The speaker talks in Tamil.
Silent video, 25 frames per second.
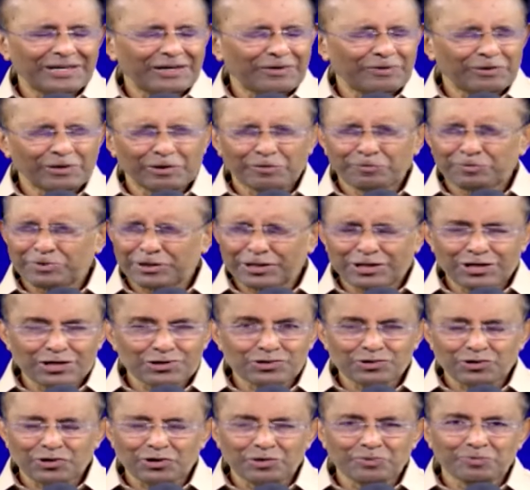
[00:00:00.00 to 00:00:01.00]
அவரை பற்றி
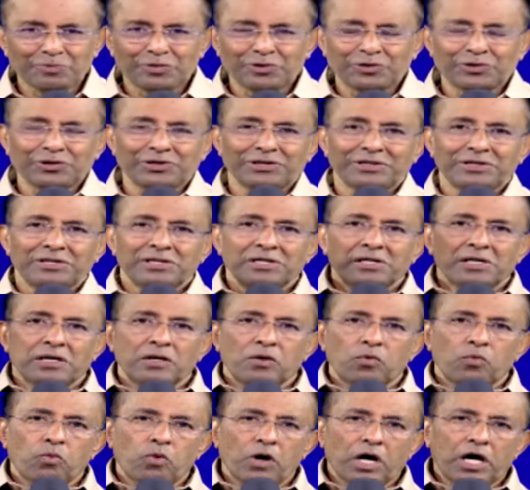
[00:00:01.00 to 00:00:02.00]
சொல்லும்போது
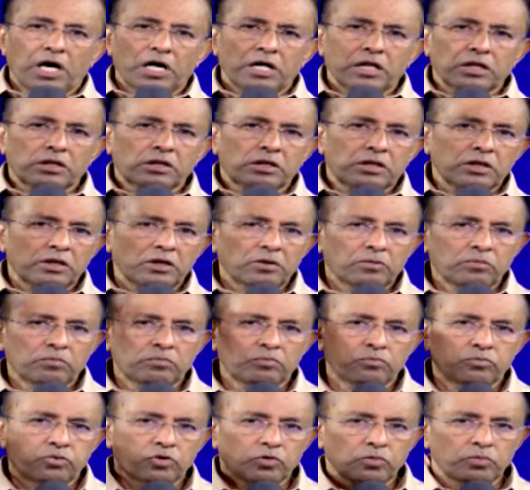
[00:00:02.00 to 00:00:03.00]
வானத்திலும்
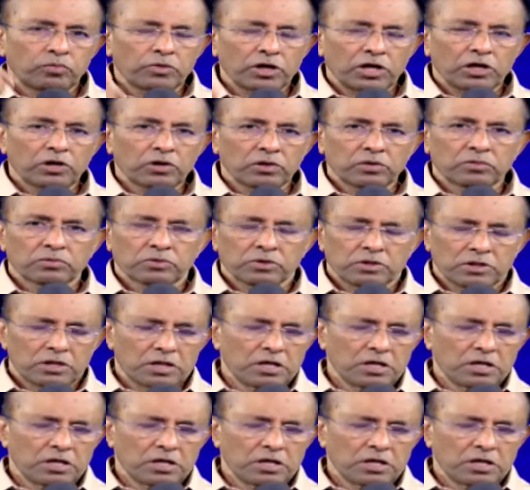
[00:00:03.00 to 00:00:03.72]
பூமியிலும்